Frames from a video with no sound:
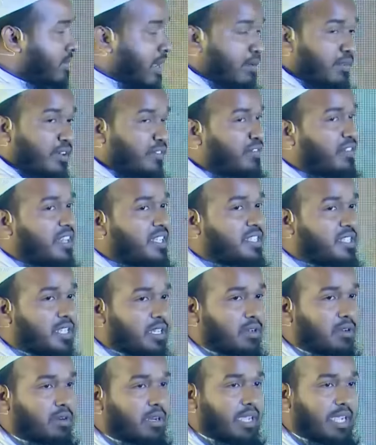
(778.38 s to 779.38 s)
আমার ফ্রিজ ছিল
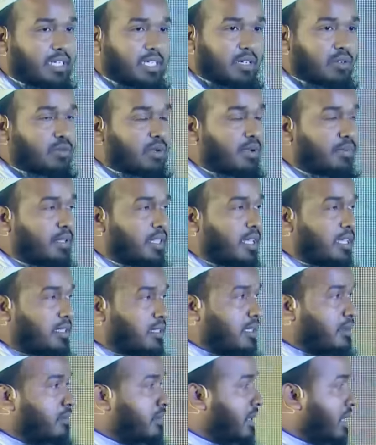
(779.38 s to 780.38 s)
না একটা রুম আমি
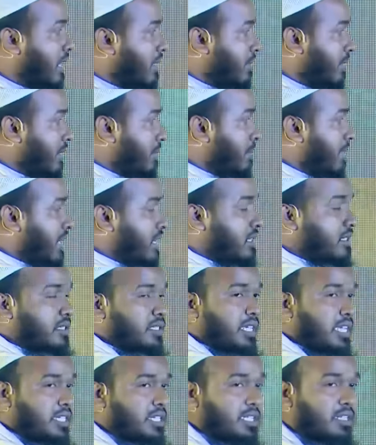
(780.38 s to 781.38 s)
থাকতাম আমার
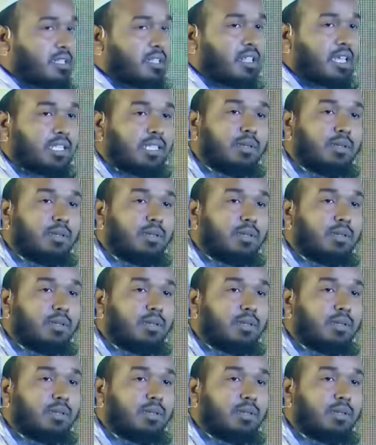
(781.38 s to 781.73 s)
যার সাথে থাকতাম